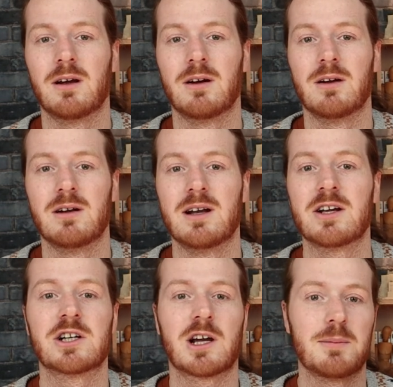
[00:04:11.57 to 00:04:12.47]

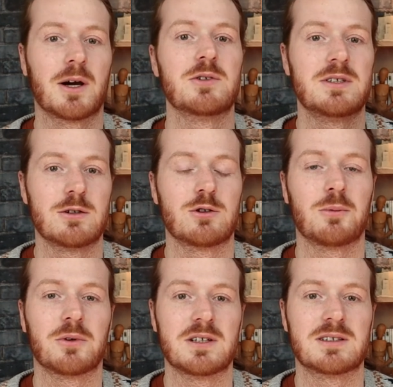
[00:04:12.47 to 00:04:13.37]
là j'ai quand même réussi à
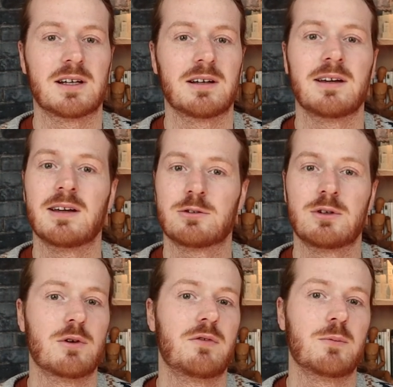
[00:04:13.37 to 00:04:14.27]
surmonter ça et à
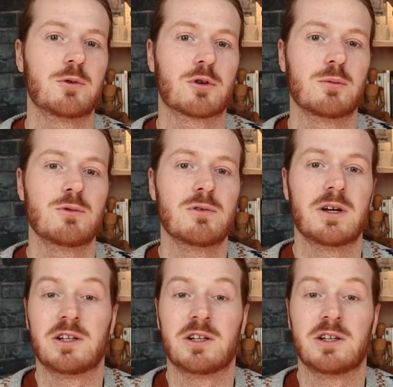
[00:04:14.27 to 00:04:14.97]
suivre le film jusqu'au bout,